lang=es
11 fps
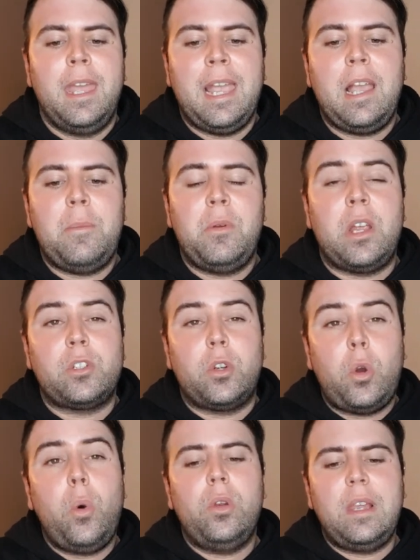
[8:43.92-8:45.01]
En cambio, las,
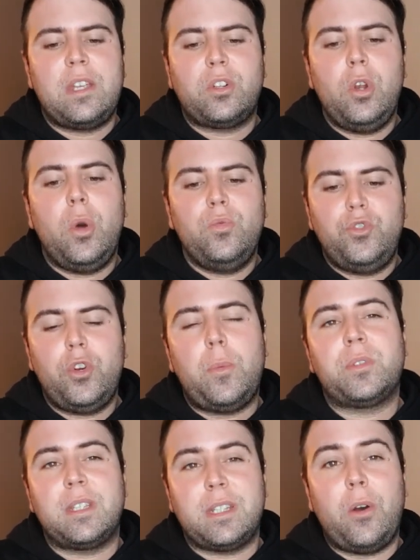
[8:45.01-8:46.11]
las glow
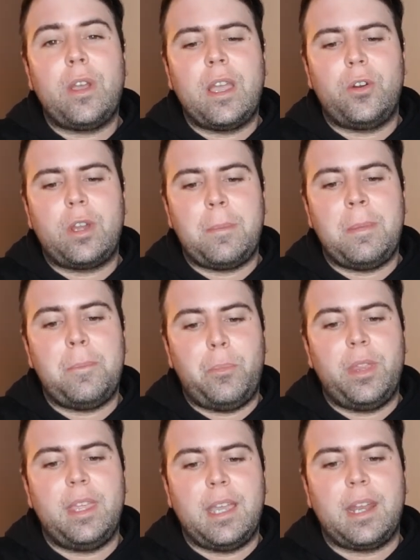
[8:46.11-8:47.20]
drops, que es algo que creo que me
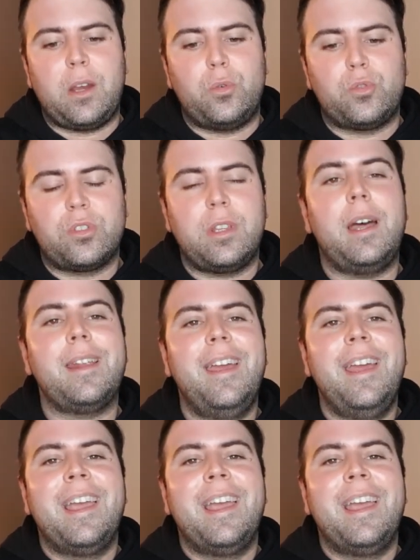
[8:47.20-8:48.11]
puede llegar a gustar,